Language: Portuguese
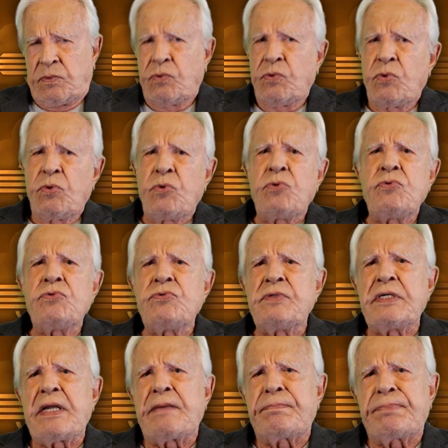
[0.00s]
O
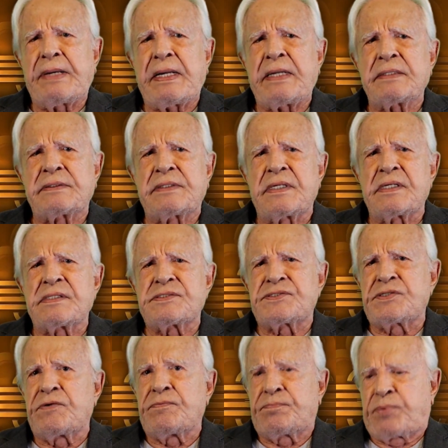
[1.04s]
ouro e a prata
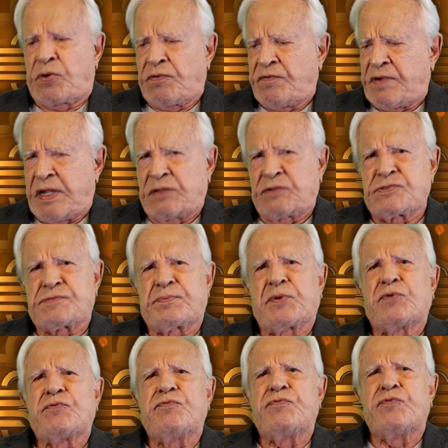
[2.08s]
são provados
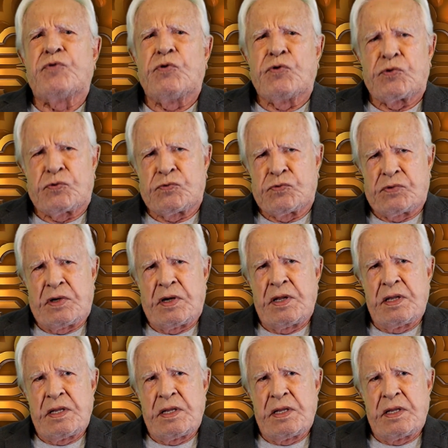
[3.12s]
pelo fogo.